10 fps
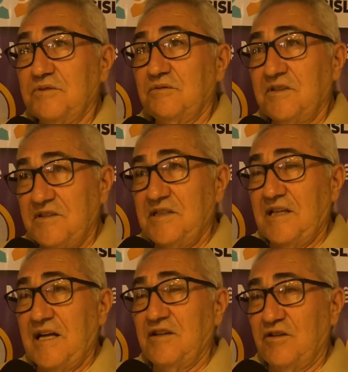uma
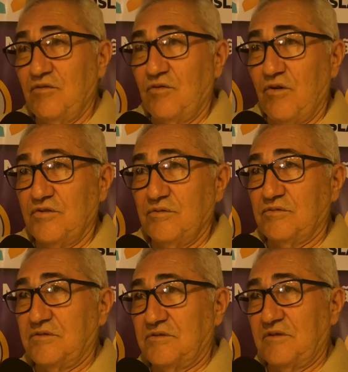cidade que eu gosto
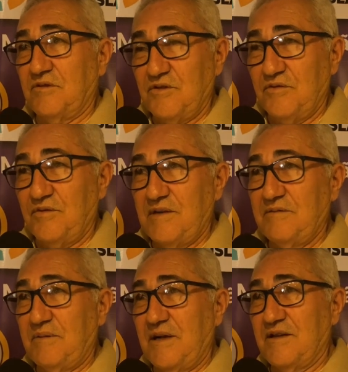muito. Quando eu venho
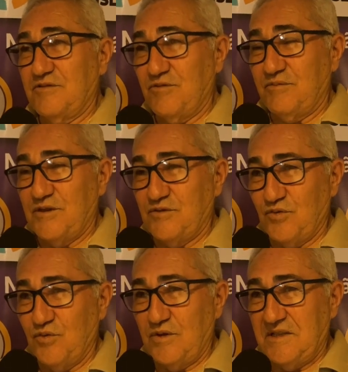para João
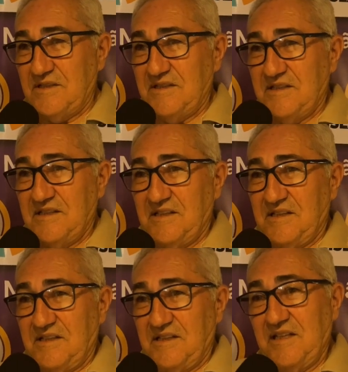Pessoa
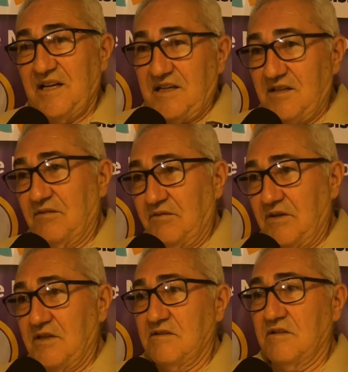e aqui
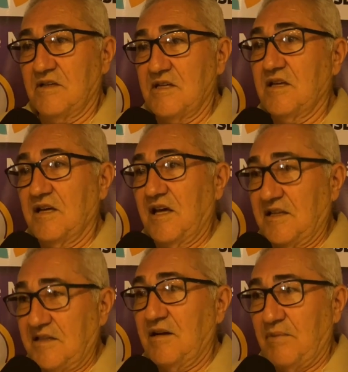vem aqui é a
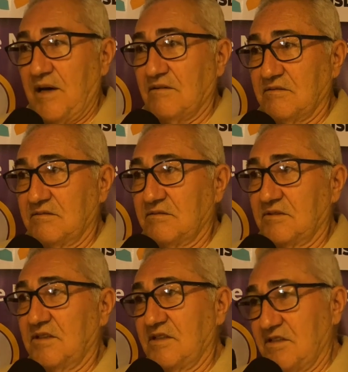trabalho.
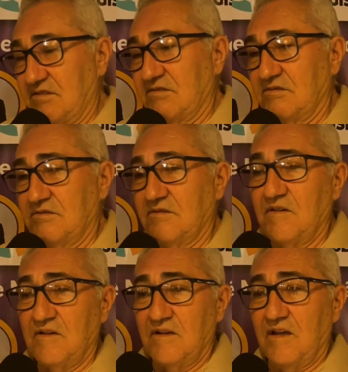E isso
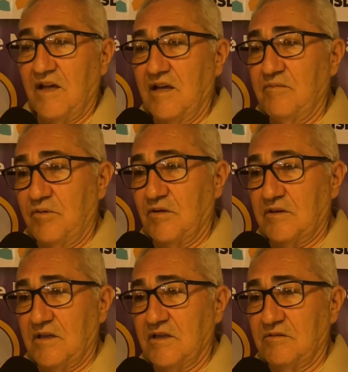é
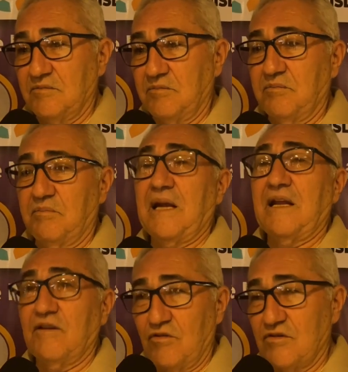importante
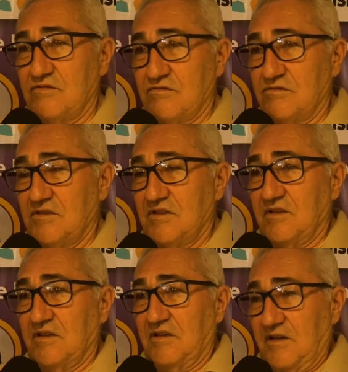para nosso
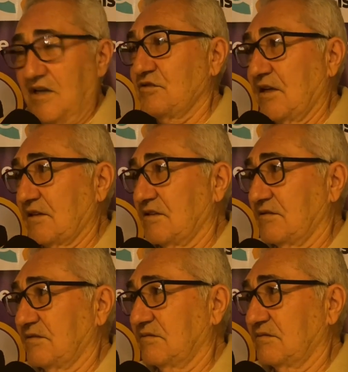
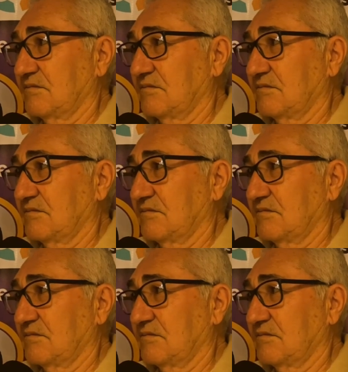legislativo.